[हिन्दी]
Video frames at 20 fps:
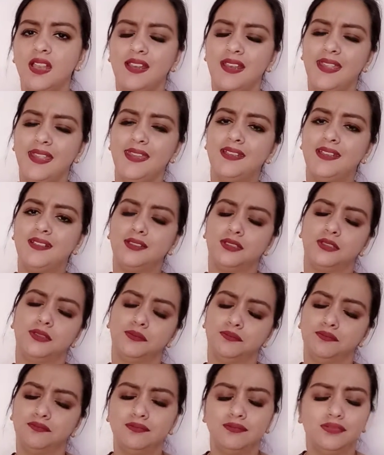लाइक
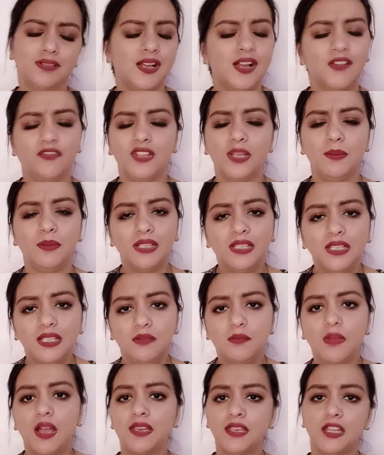like, हफ्ते में
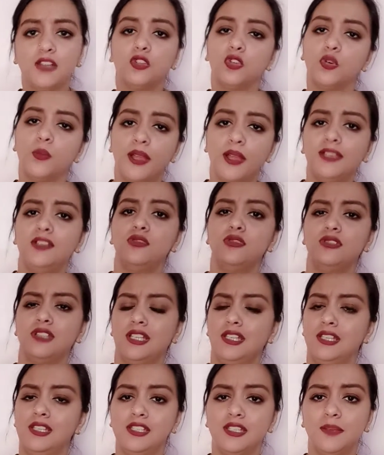तीन बार या दो बार यूज
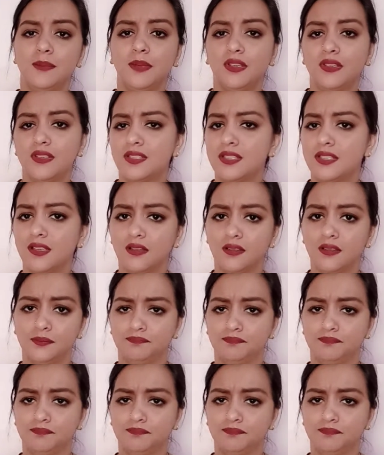कर लीजिए बिकॉज